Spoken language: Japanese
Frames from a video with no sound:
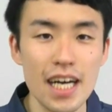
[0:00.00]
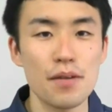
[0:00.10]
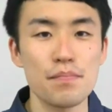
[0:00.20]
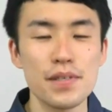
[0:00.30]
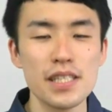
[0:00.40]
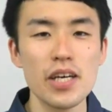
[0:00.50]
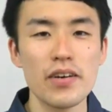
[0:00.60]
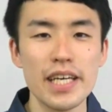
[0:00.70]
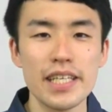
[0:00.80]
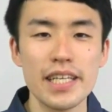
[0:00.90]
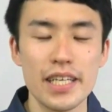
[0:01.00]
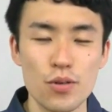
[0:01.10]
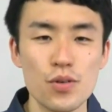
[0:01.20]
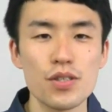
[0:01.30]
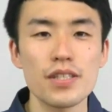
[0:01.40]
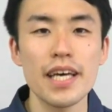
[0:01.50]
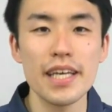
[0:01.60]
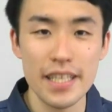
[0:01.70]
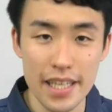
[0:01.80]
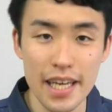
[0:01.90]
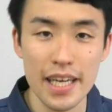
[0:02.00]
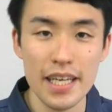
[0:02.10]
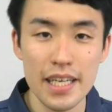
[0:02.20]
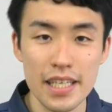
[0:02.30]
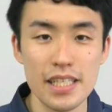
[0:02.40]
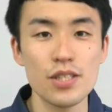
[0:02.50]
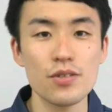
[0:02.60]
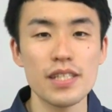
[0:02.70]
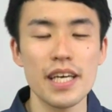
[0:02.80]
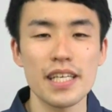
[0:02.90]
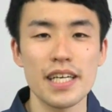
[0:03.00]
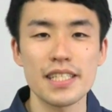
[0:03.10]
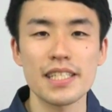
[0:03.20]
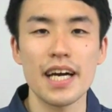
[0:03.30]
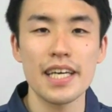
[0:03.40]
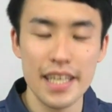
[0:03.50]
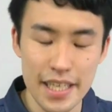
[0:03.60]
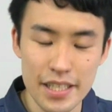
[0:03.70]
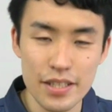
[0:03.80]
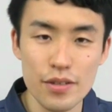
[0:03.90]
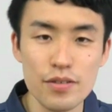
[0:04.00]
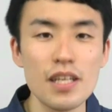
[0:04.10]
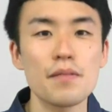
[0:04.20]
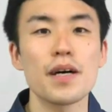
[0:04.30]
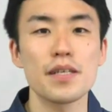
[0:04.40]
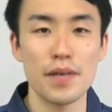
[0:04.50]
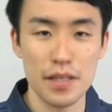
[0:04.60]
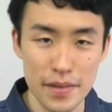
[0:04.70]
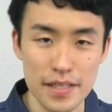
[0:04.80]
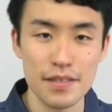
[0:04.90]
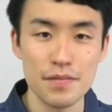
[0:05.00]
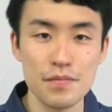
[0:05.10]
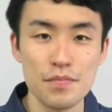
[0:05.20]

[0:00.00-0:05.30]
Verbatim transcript: が水ではない何か特殊な液で金属製品が使えないというような場合もあります。